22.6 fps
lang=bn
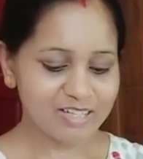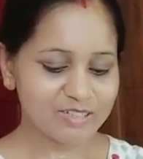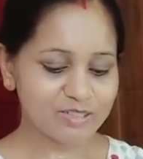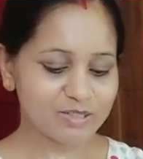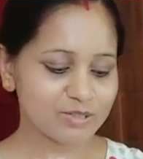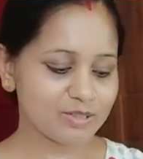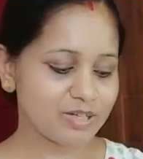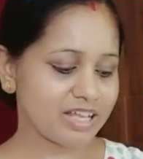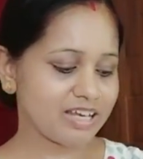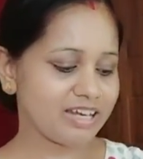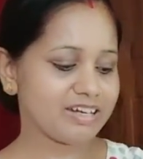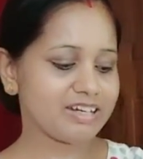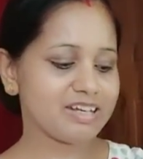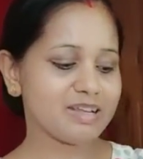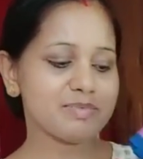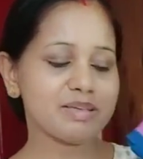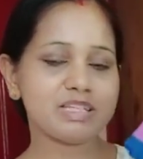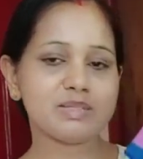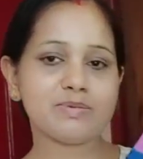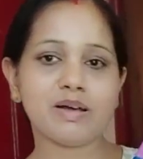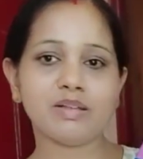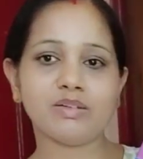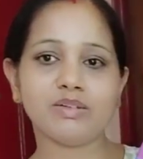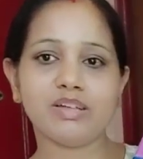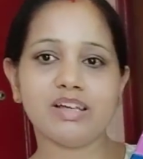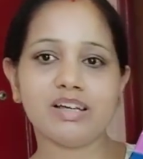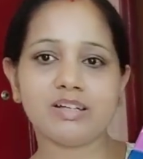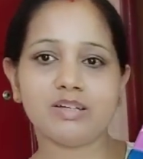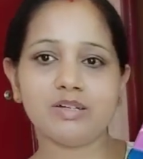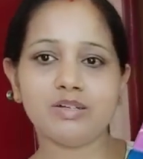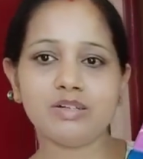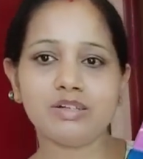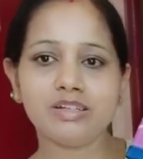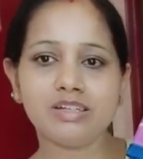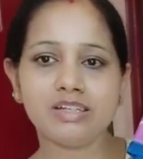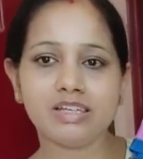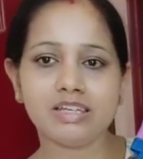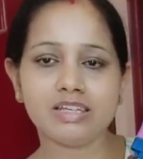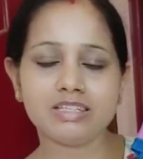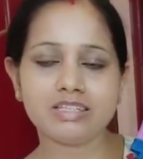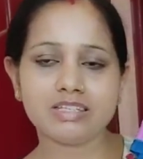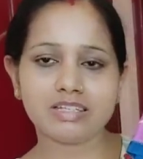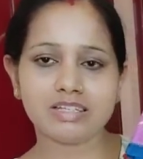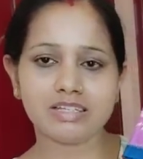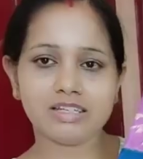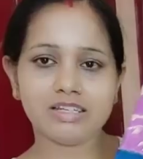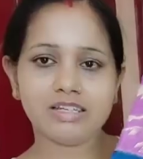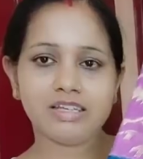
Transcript: তো কালারটা বেশ ভালো লাগলো এই যে